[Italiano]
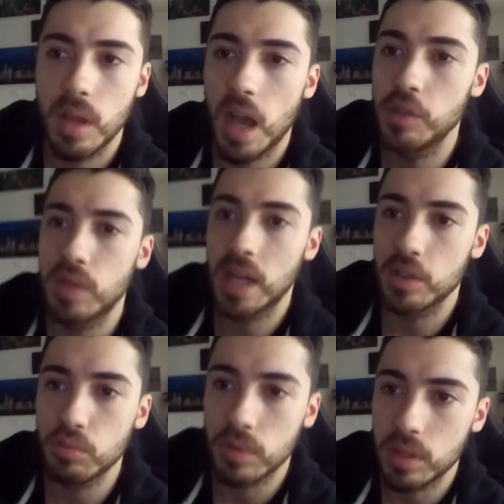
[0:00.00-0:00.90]
aiutare
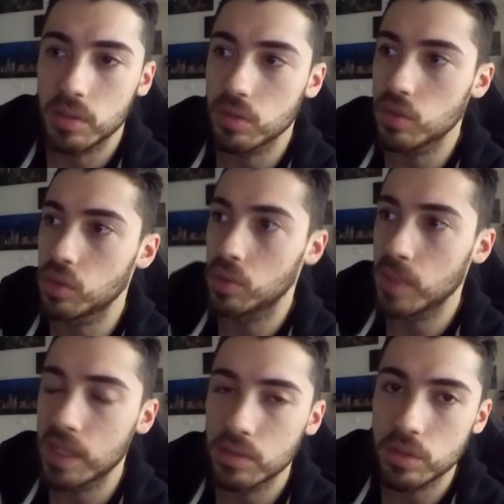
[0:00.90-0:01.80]
tutti, non solo
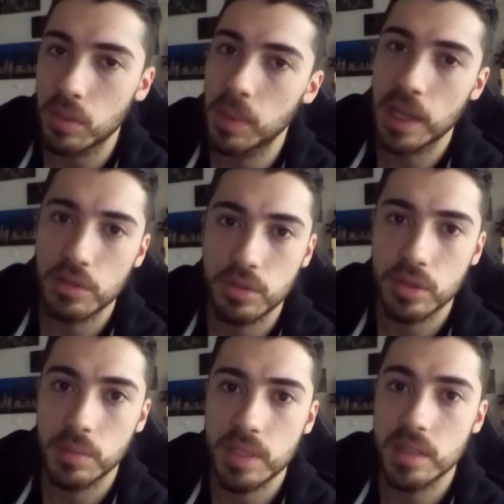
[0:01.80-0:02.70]
me, non sto parlando solo
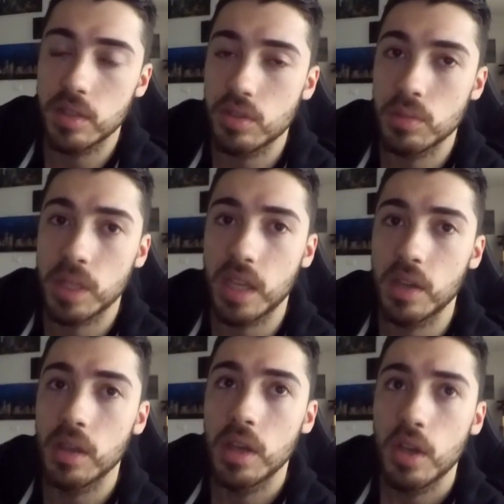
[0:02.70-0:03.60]
di me stesso, perché